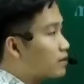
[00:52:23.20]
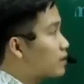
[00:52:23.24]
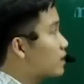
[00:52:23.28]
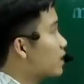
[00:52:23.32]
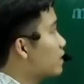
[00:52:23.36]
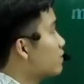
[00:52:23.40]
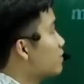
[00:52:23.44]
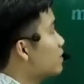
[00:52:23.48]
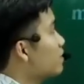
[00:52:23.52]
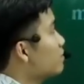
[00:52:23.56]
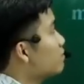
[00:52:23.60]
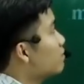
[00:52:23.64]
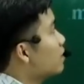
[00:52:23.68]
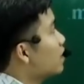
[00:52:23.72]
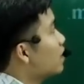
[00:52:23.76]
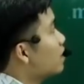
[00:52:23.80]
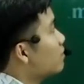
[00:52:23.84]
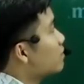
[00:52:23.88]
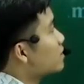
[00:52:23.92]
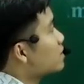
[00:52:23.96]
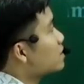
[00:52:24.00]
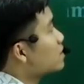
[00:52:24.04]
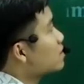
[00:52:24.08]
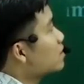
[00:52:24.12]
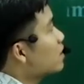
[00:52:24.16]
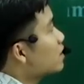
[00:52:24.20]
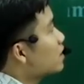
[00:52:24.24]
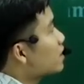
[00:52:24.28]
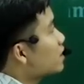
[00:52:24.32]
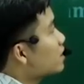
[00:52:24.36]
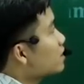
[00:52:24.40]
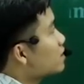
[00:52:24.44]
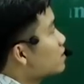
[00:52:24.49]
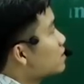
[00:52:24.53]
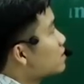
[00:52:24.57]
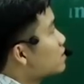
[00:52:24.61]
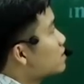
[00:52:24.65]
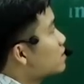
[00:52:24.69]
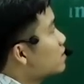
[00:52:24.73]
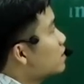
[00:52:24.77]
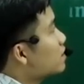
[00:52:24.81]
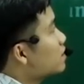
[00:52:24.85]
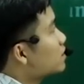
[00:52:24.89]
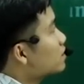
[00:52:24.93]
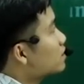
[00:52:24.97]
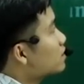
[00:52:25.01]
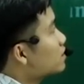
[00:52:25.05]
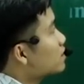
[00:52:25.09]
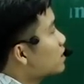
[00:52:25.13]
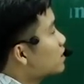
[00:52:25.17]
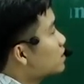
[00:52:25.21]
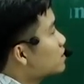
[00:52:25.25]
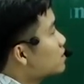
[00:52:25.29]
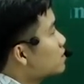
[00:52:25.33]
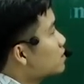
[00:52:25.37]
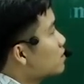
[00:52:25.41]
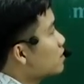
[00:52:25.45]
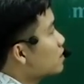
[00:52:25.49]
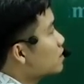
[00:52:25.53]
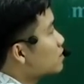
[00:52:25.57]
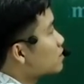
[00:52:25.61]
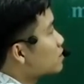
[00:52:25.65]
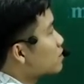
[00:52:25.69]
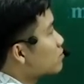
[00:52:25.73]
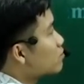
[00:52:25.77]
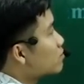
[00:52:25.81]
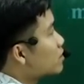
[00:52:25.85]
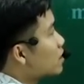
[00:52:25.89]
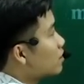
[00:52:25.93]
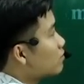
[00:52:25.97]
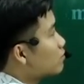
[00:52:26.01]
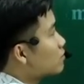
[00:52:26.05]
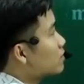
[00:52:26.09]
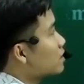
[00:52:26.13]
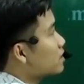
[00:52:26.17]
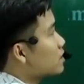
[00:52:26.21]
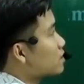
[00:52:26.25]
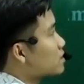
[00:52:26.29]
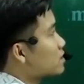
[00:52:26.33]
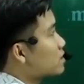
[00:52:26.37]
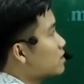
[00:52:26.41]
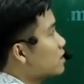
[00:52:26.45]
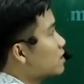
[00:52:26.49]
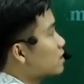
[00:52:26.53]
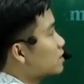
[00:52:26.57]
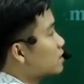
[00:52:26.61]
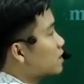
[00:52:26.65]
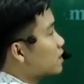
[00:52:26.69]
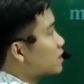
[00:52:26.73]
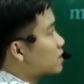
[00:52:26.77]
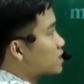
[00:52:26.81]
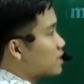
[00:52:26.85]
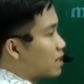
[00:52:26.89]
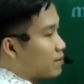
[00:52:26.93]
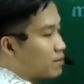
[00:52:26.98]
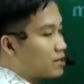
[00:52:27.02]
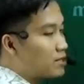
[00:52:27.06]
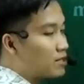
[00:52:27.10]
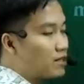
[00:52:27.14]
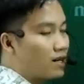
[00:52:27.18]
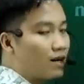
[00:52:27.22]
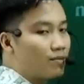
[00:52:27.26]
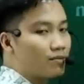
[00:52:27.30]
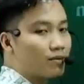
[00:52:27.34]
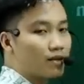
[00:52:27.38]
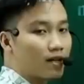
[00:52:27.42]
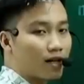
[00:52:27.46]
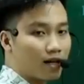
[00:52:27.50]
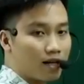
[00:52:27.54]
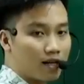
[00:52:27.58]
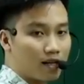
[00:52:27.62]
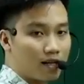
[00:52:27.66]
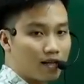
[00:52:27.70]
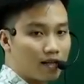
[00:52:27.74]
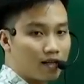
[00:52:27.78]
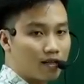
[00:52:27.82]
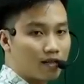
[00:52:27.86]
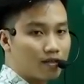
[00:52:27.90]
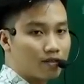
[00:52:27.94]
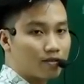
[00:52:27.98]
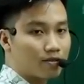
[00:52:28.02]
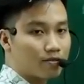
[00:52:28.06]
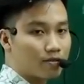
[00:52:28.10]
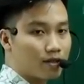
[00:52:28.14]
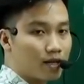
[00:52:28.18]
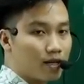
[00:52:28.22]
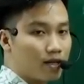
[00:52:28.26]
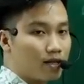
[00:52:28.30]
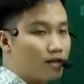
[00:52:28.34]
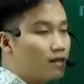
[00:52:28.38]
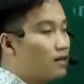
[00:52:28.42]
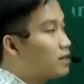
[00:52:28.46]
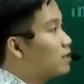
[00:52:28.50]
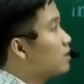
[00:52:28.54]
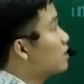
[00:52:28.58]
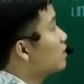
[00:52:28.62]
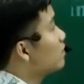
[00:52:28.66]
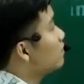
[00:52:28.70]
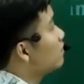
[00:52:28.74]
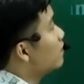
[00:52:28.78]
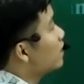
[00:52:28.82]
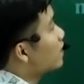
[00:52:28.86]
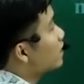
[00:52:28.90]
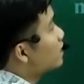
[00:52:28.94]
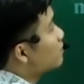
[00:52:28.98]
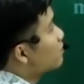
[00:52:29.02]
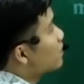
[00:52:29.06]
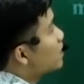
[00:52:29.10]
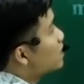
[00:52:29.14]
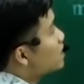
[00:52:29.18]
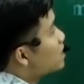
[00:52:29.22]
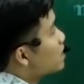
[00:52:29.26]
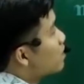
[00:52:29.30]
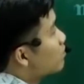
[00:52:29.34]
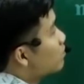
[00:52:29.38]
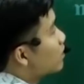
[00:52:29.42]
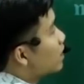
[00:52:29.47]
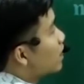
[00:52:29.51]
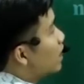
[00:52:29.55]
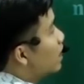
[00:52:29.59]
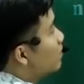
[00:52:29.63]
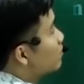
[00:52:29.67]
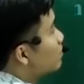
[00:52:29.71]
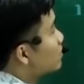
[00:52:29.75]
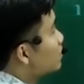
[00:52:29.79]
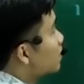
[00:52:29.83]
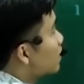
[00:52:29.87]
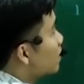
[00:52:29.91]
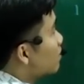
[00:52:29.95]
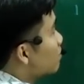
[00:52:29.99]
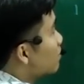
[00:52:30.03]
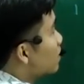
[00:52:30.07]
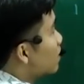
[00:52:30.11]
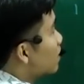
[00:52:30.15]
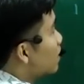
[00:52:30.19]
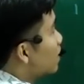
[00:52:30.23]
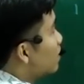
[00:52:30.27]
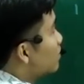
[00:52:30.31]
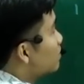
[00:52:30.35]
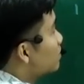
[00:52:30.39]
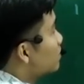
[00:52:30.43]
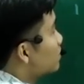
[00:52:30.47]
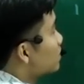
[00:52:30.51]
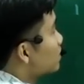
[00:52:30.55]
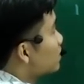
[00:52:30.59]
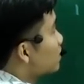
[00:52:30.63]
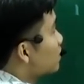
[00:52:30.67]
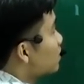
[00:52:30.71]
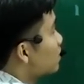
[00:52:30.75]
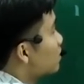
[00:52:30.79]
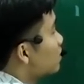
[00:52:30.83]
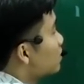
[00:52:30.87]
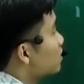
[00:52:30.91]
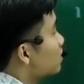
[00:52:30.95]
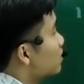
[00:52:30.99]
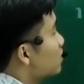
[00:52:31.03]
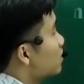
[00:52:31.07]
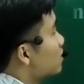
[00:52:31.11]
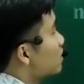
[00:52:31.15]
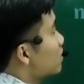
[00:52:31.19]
Tại vì m mà dương ấy, dương nhân dương xong cộng với là dương thì chẳng bao giờ âm được cả. Đúng chưa? Vậy bên trong này âm tức là m âm, thế thôi.